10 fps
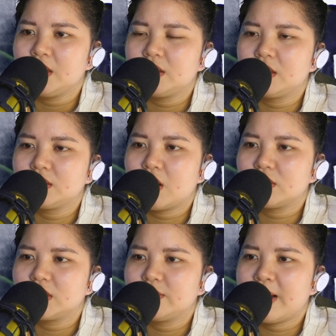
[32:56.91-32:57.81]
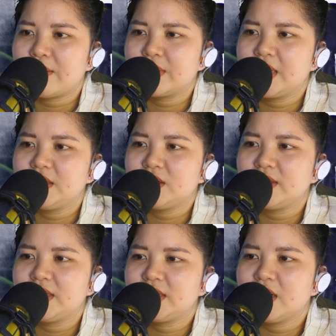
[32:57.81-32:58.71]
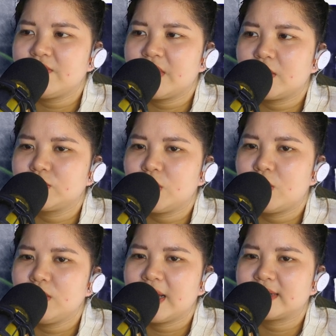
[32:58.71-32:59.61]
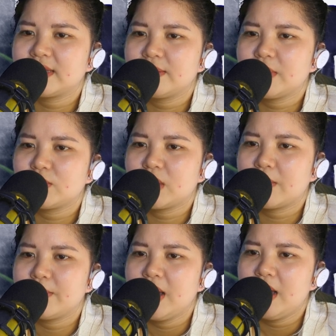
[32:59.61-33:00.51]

Từng con tự bạo khiến cho dị chất và độc tố càng thêm nồng đậm,